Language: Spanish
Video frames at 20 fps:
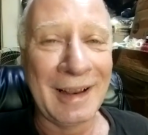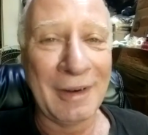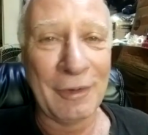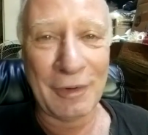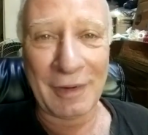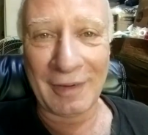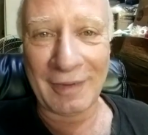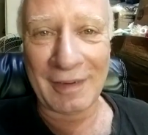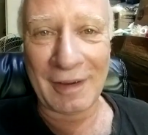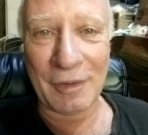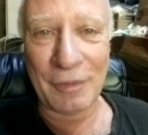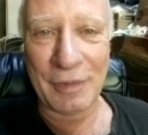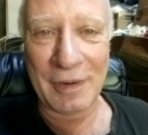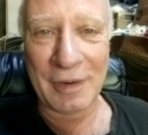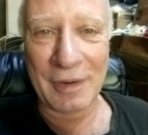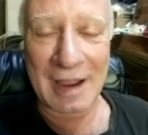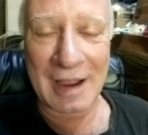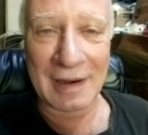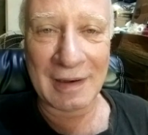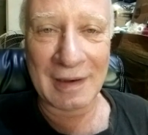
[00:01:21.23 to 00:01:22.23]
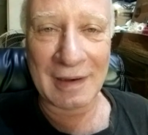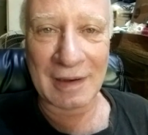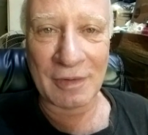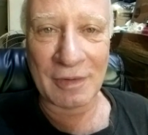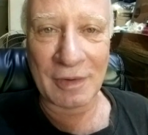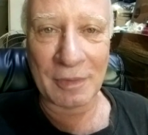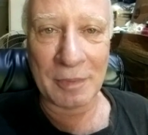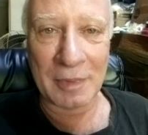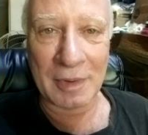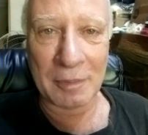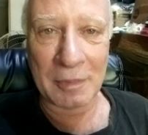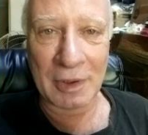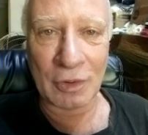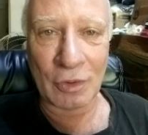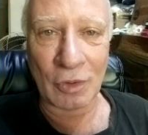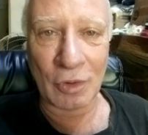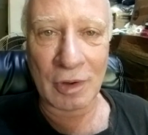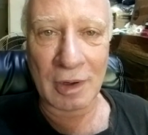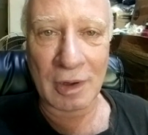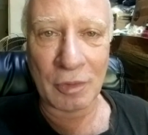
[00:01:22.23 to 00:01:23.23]
Hasta el final tal vez me,
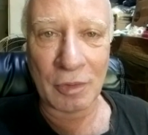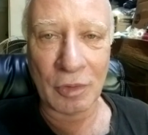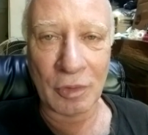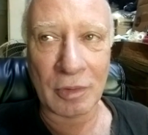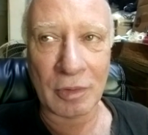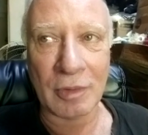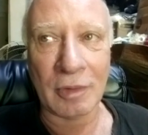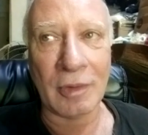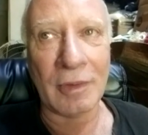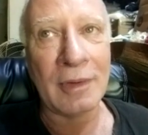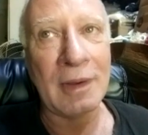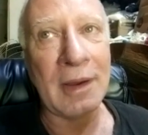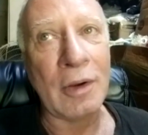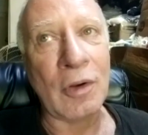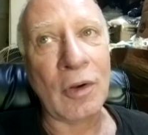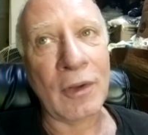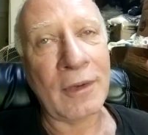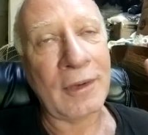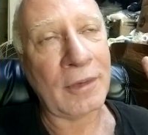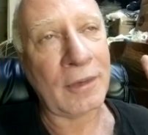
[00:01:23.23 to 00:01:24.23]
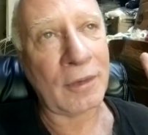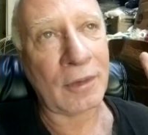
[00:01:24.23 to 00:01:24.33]
toca, o eh, sí, con,